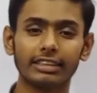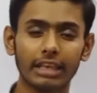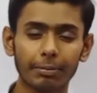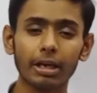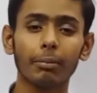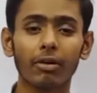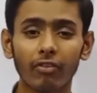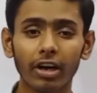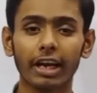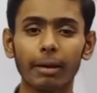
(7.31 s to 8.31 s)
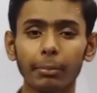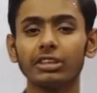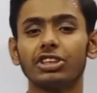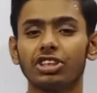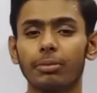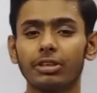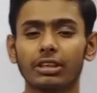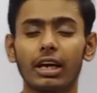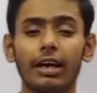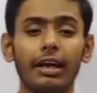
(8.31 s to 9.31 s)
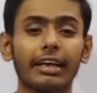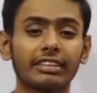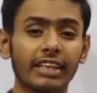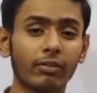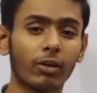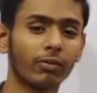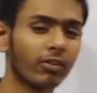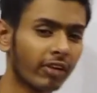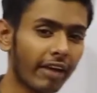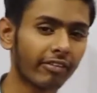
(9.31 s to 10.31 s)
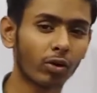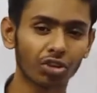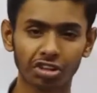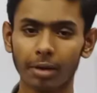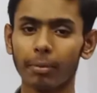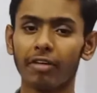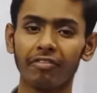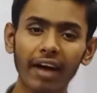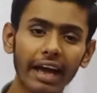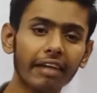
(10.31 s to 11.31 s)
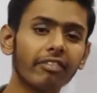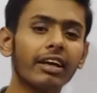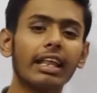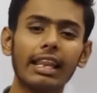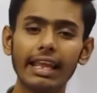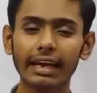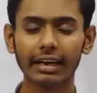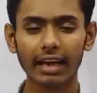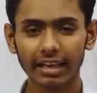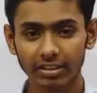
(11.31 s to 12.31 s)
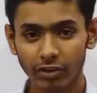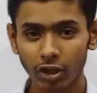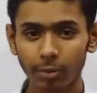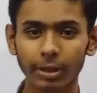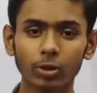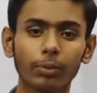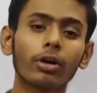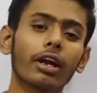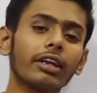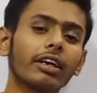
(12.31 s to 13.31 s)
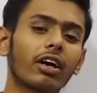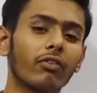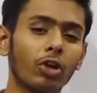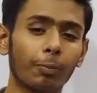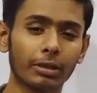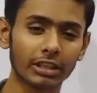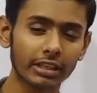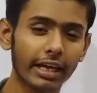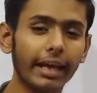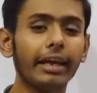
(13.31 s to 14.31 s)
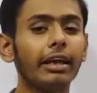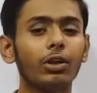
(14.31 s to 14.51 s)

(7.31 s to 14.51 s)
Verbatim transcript: चैप्टर नंबर वन है नंबर सिस्टम इसका एक्सरसाइज वन पॉइंट फाइव क्वेश्चन नंबर फाइव लेकर के आगे इस वीडियो में तो आपको करने के अगर वीडियो पसंद आए